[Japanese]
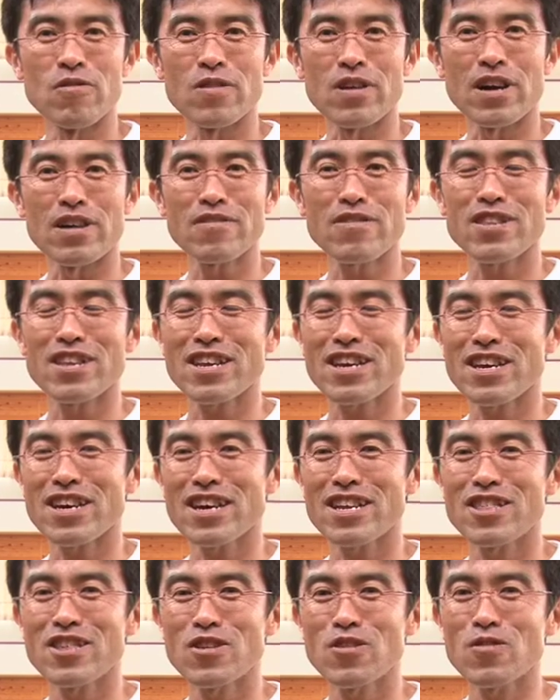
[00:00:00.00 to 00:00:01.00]
学生
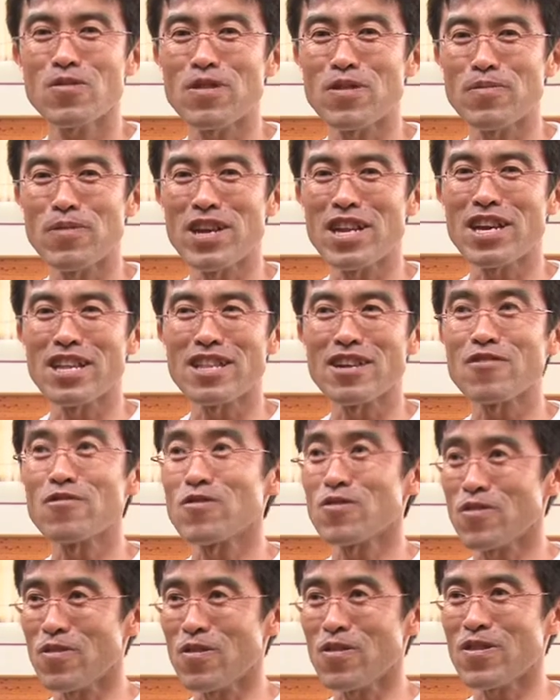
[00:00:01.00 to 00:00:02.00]
が授業で学んだ
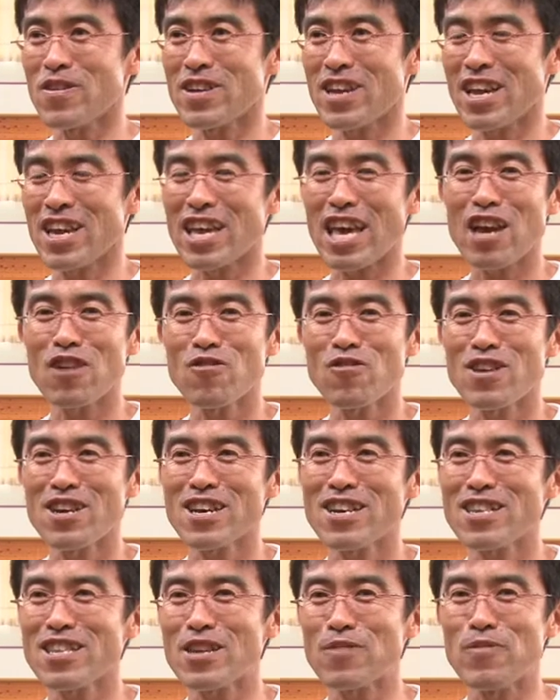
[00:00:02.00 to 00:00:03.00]
こと、健康に
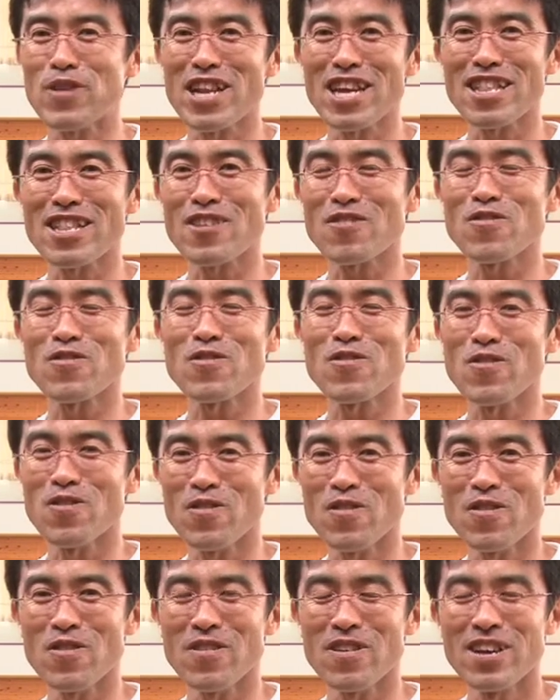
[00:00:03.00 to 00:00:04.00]
関して学んだこと
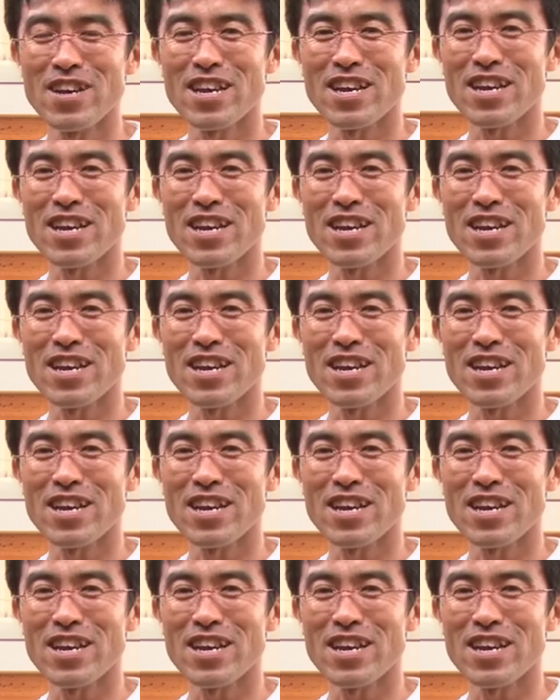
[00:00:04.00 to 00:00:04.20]
を、